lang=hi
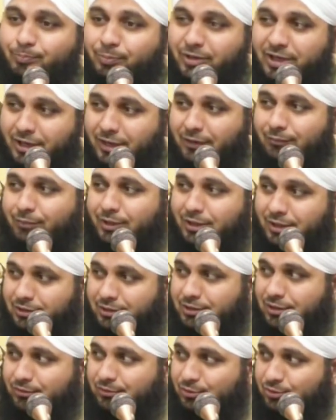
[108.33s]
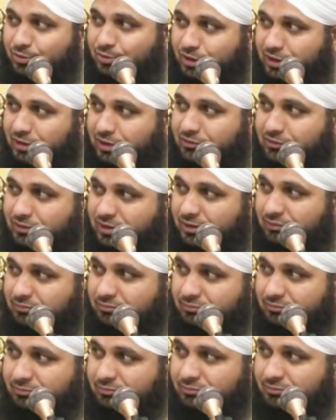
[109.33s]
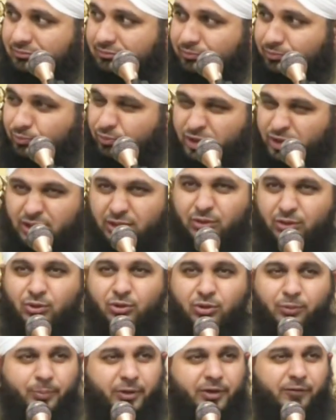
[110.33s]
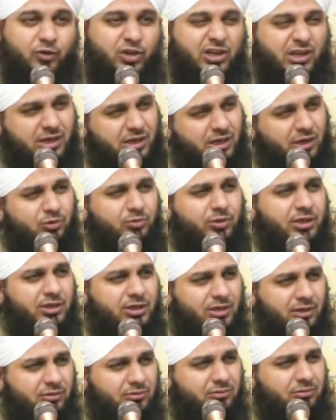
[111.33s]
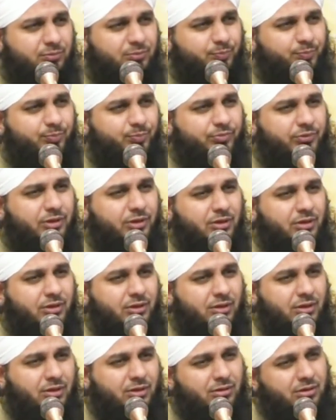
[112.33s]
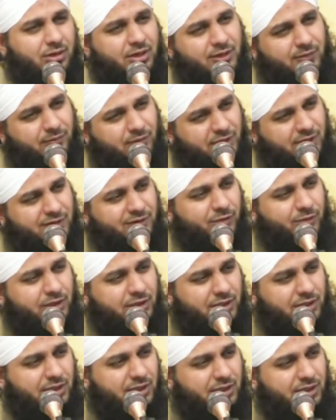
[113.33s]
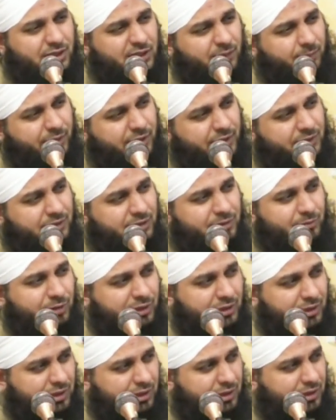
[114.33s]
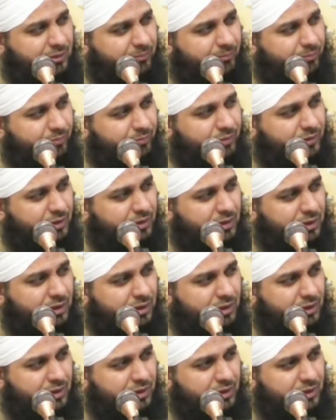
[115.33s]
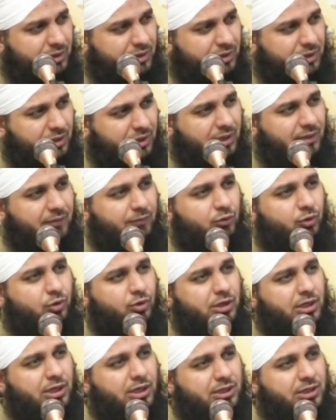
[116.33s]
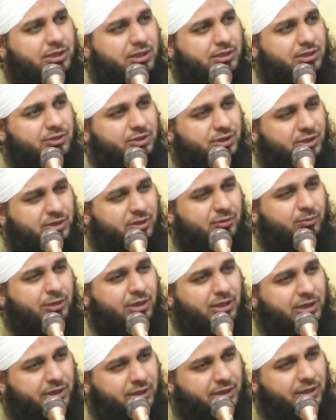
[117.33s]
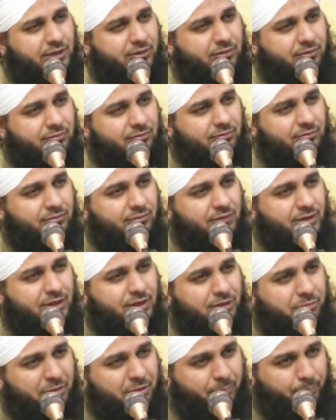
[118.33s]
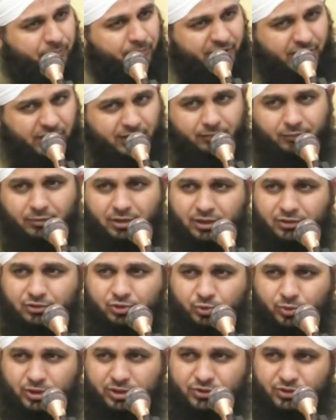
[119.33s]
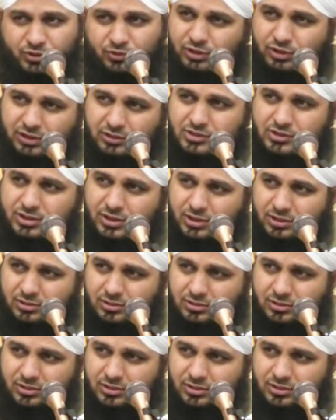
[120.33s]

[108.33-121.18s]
पनाह मांगता हूँ उस दिल से दिल हो पर वो लगा हुआ ही ना हो ना नमाज में लगे ना इबादत में लगे ना वो अल्लाह के जिक्र में लगे मैं पनाह मांगता हूं ऐसे दिल से